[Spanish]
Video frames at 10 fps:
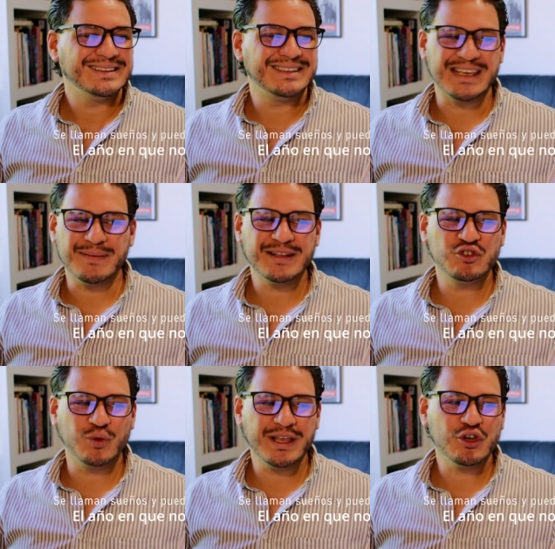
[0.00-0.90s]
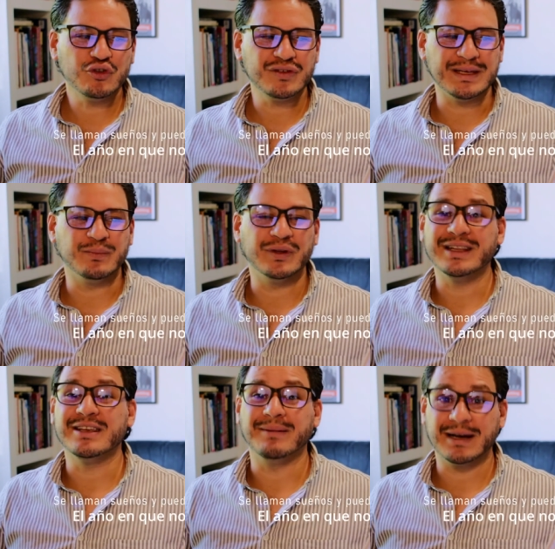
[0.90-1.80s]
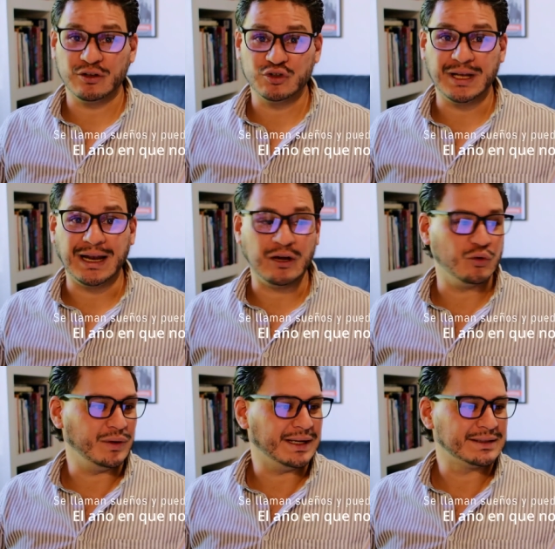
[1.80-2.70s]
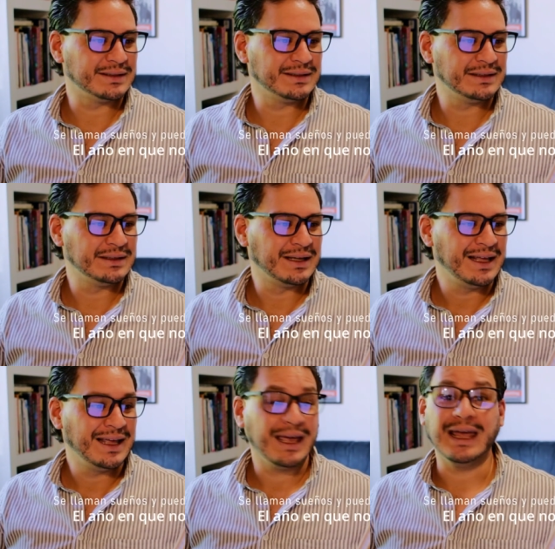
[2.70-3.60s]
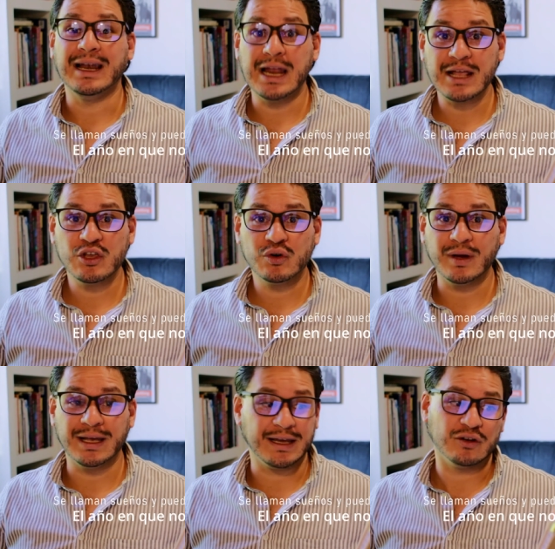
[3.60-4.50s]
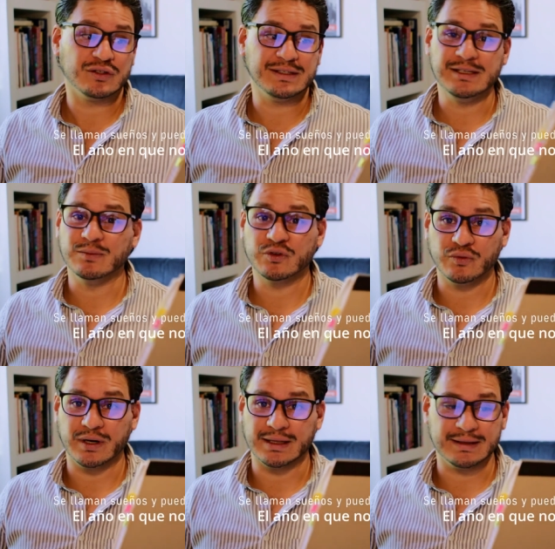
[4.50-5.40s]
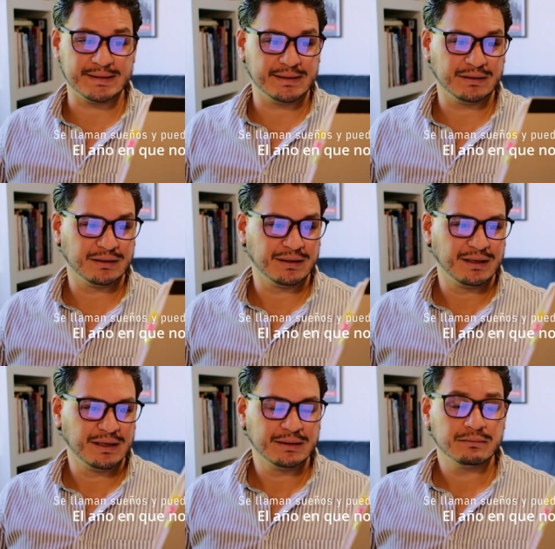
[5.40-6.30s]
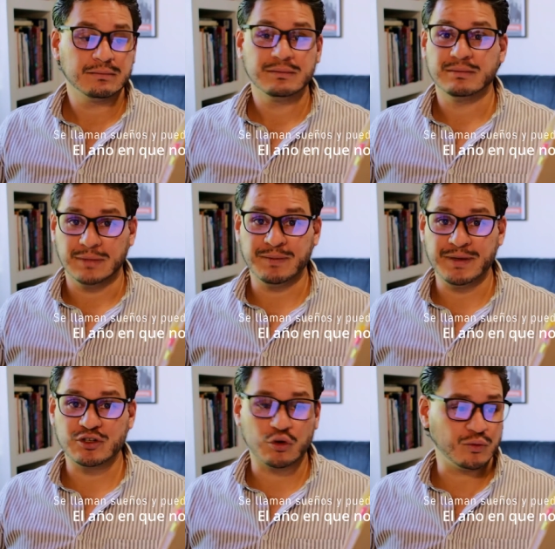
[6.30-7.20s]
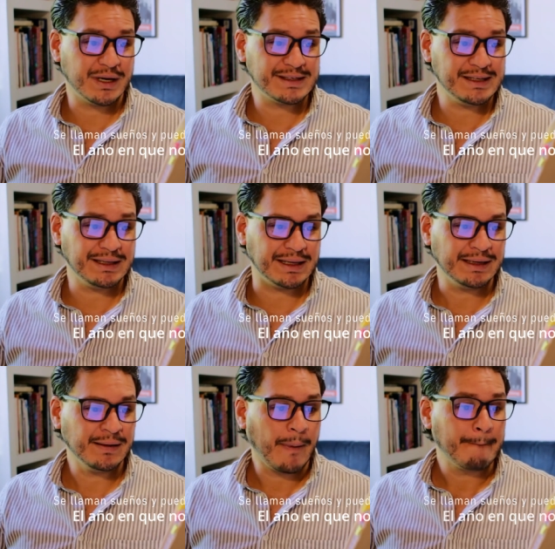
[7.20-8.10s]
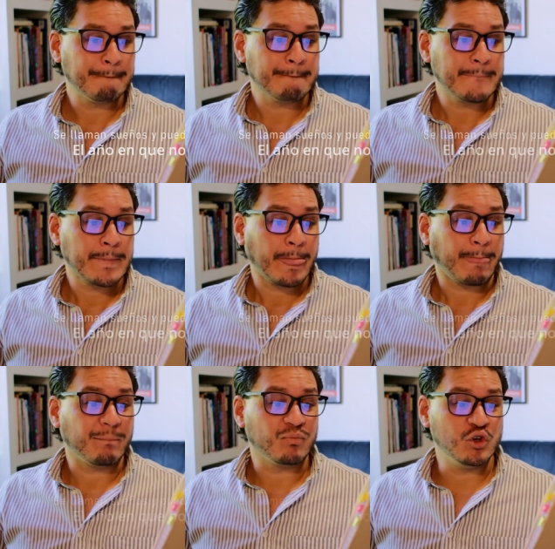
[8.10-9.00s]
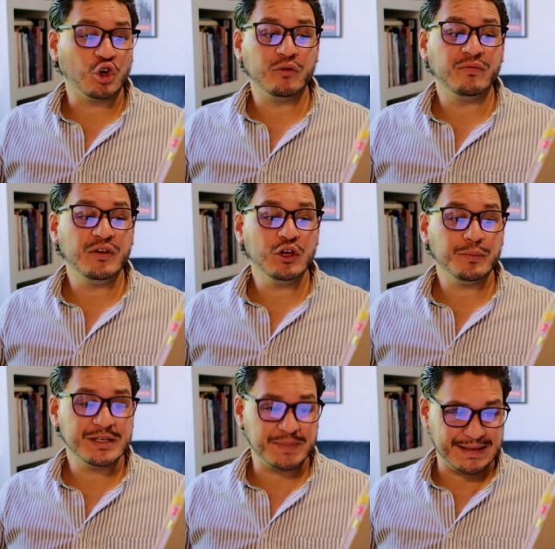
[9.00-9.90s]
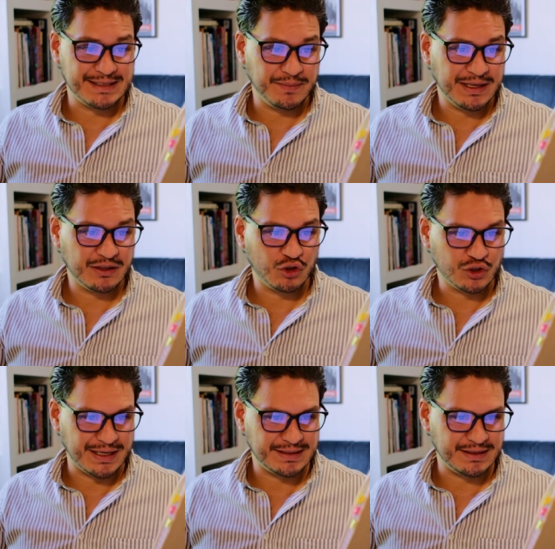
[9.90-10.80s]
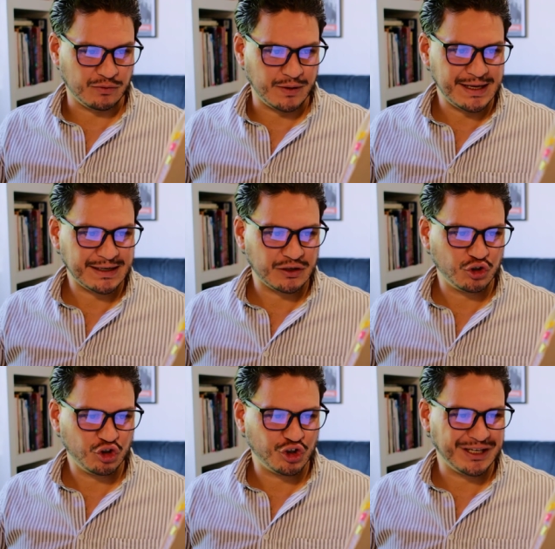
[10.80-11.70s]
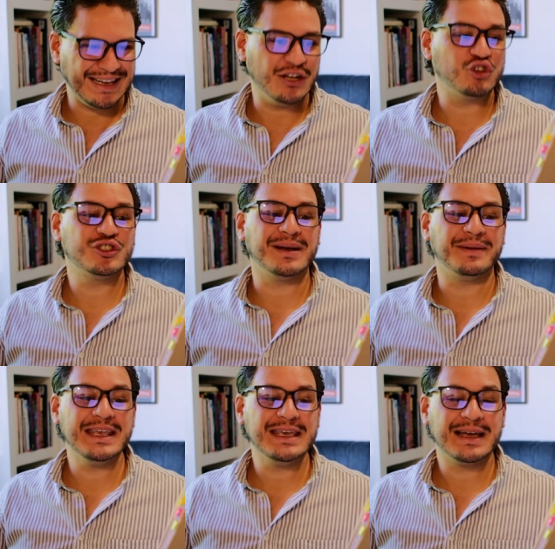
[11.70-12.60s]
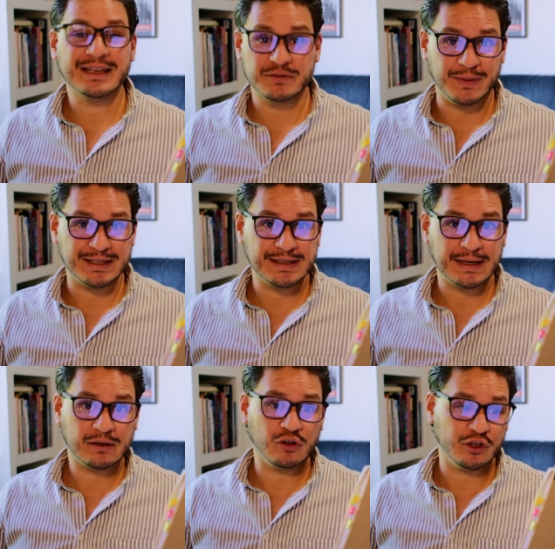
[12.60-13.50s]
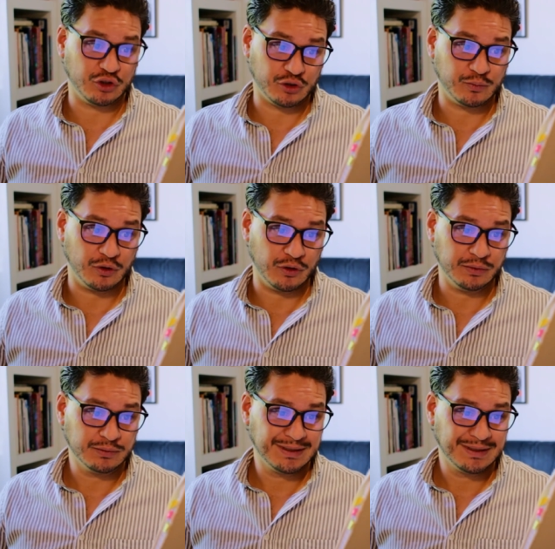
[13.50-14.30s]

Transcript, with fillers: Se llaman sueños y pueden llevarnos a la luna. El año en que nos hicimos fuertes. Empiezo con una cita. Yo confío mis pensamientos a este cuaderno y no sabría expresarlo de otro modo.